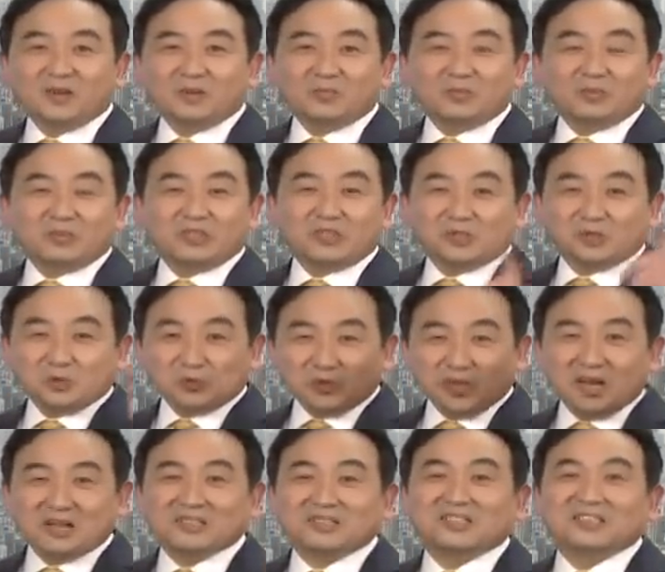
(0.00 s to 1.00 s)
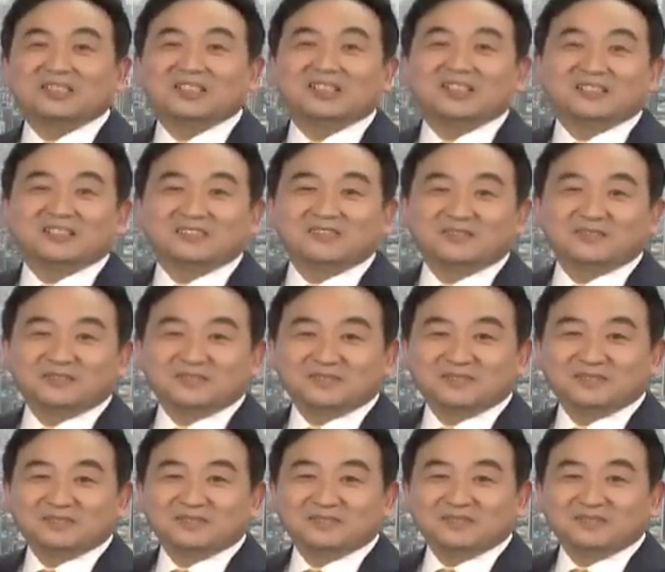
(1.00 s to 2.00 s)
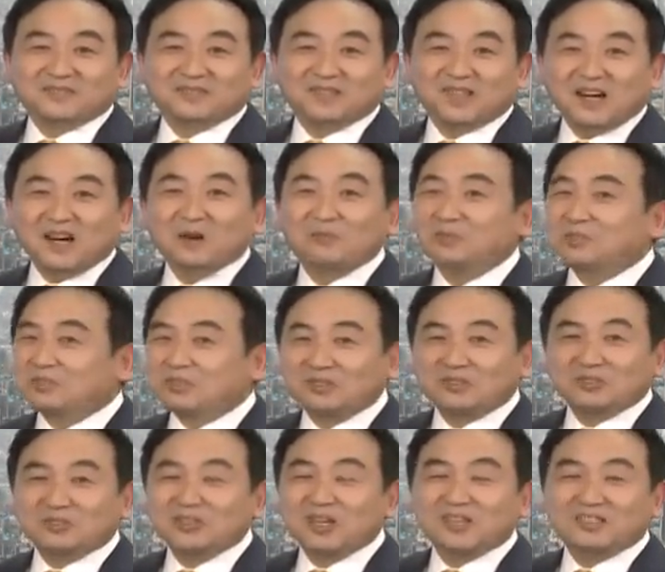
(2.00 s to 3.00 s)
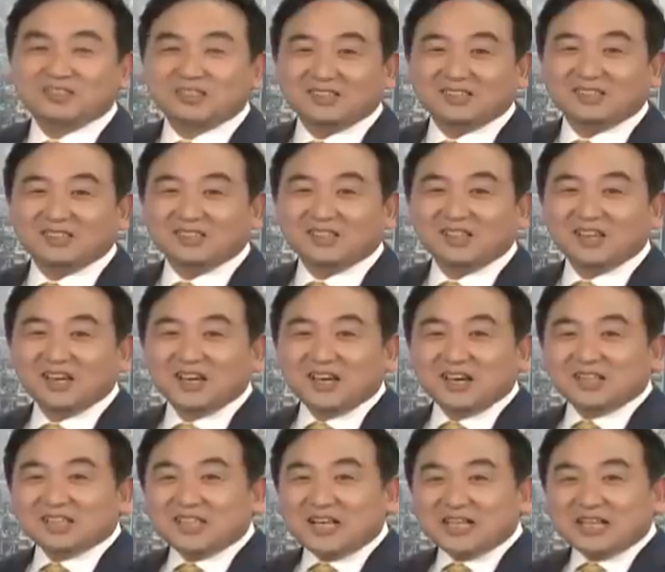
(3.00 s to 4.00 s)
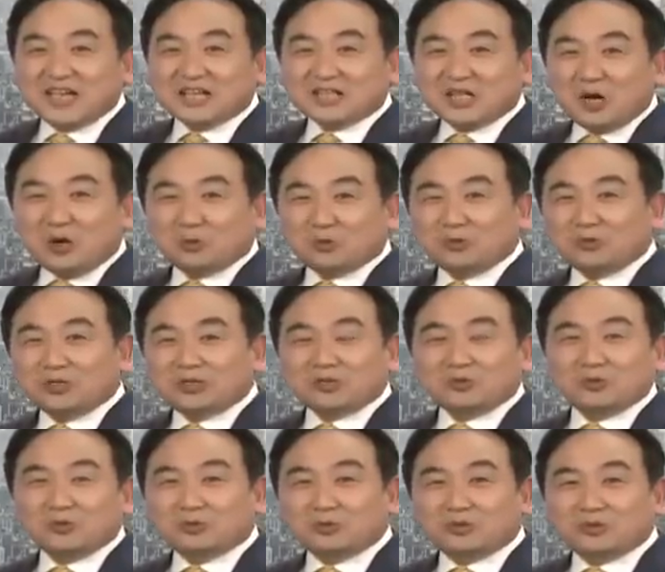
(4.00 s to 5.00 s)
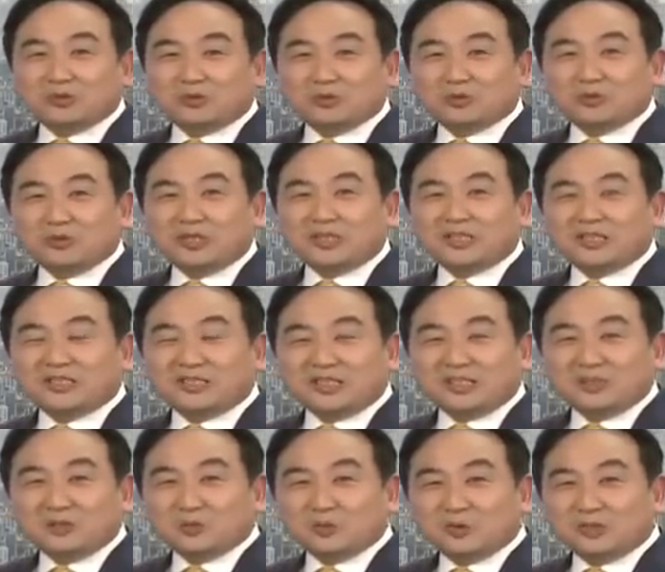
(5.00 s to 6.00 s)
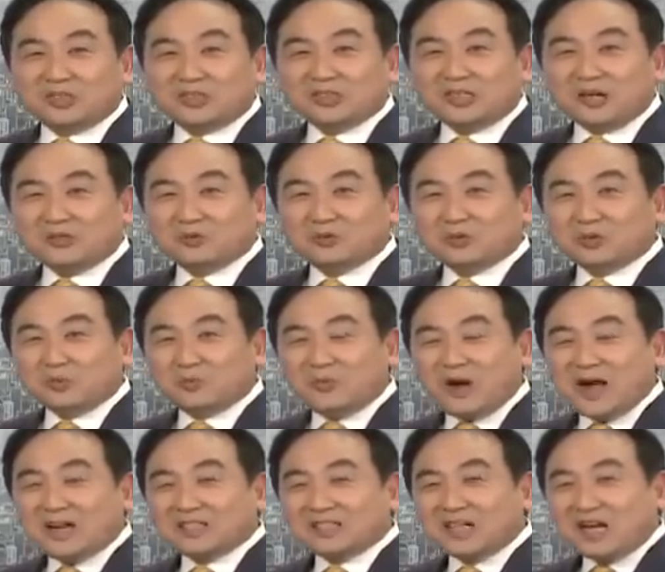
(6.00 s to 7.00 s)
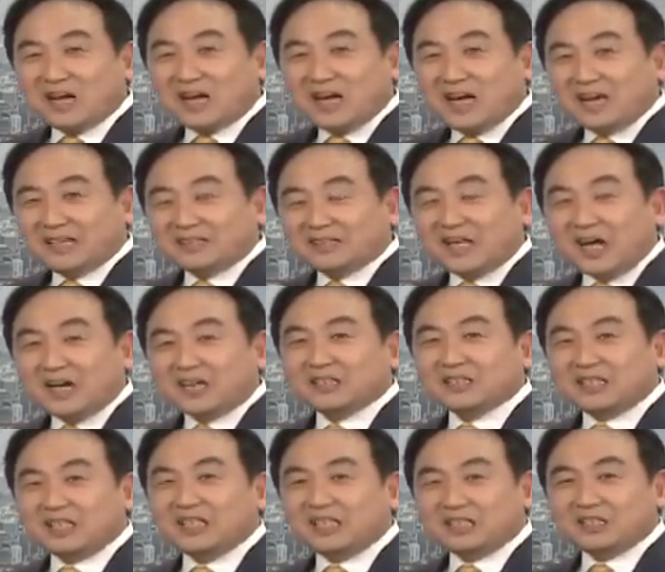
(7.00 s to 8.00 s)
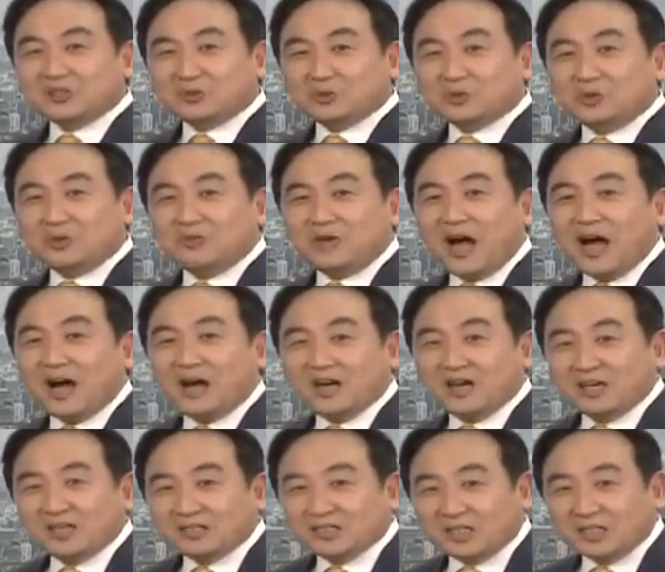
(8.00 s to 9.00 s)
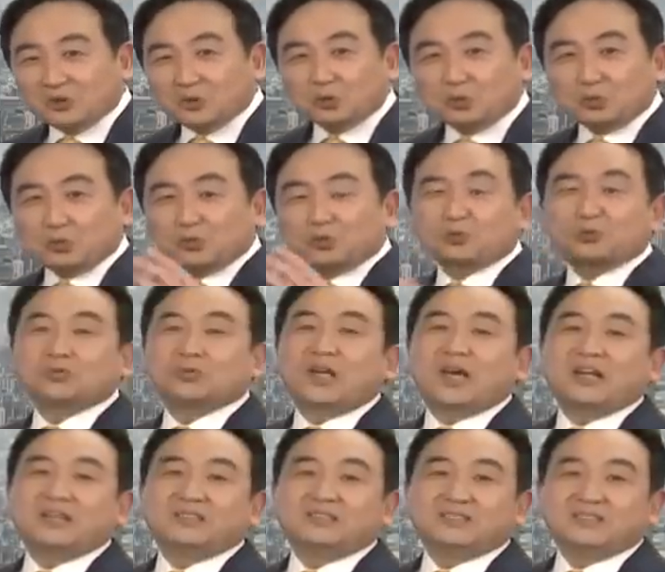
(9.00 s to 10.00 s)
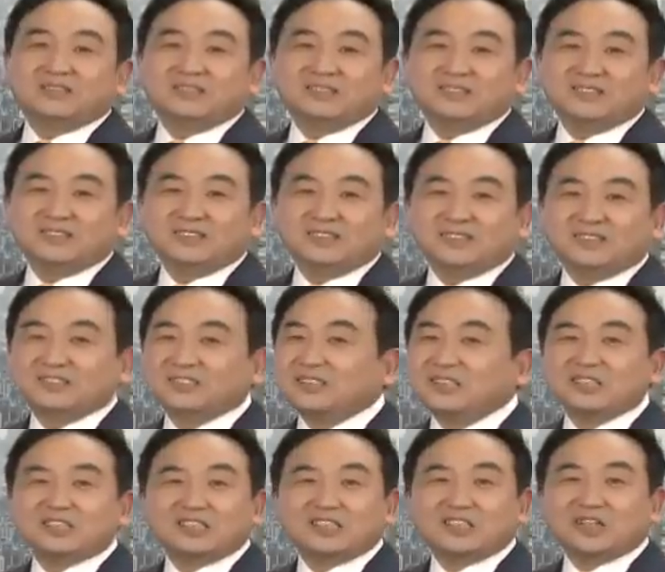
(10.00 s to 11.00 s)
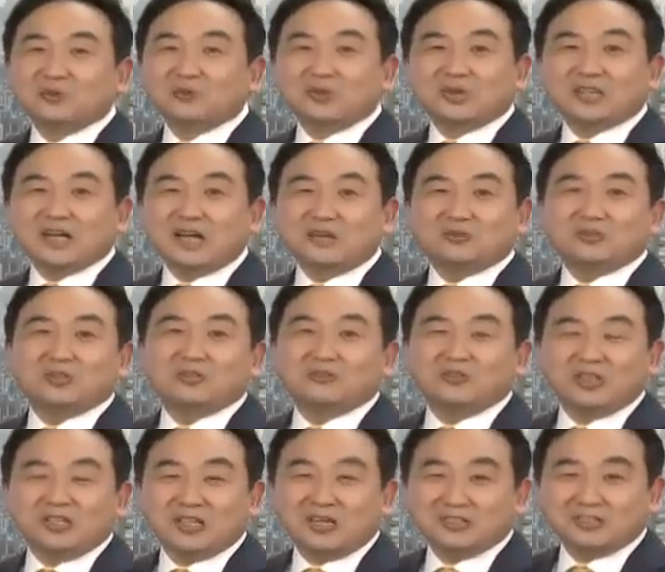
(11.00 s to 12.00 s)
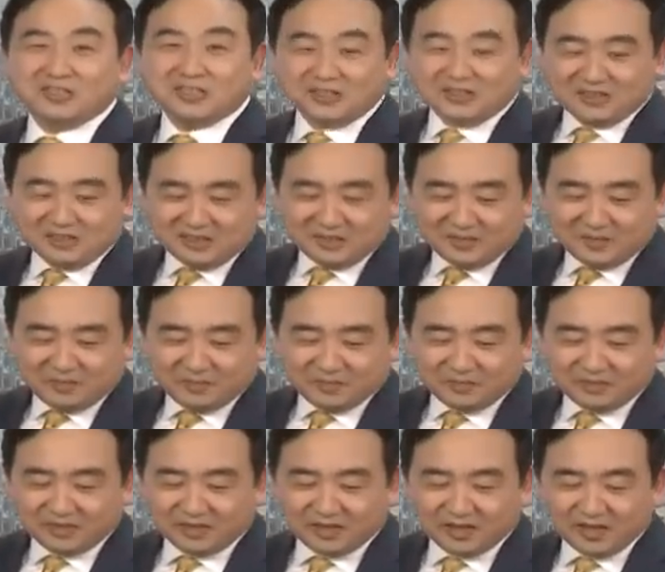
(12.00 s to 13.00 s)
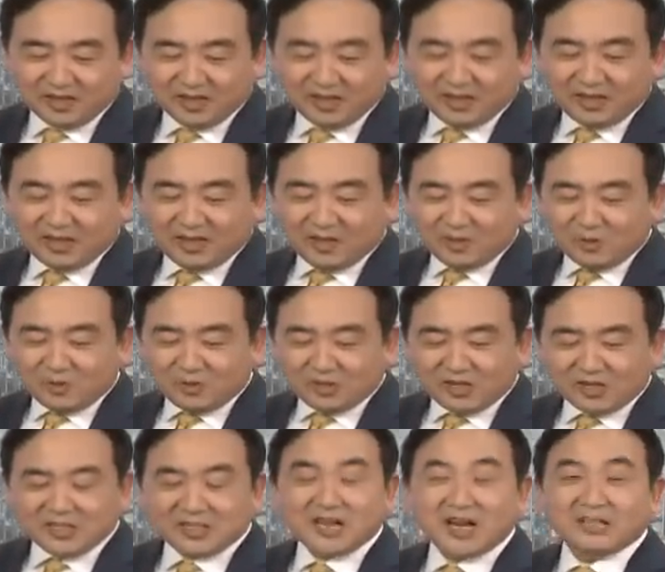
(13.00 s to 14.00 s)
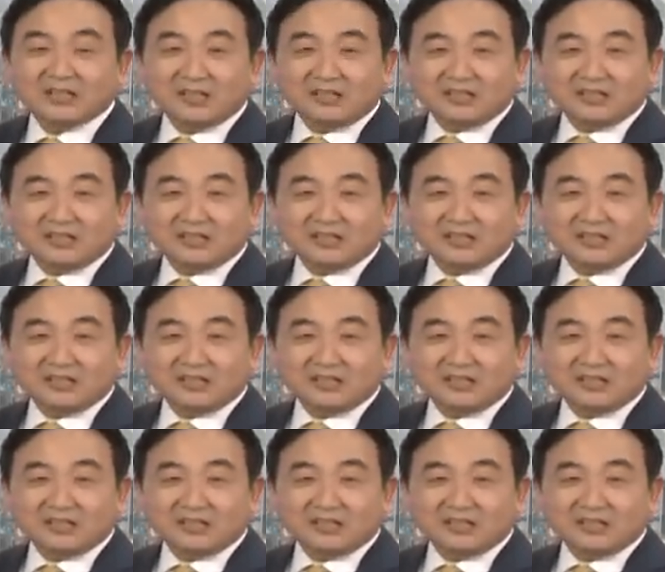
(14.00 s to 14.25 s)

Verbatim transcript: 不是中央级的，不是中央级的。大家讨论争论，随着这个过程当中，就把上海当地的做法给突出出来，这是给我感觉非常深刻的。我们可以看到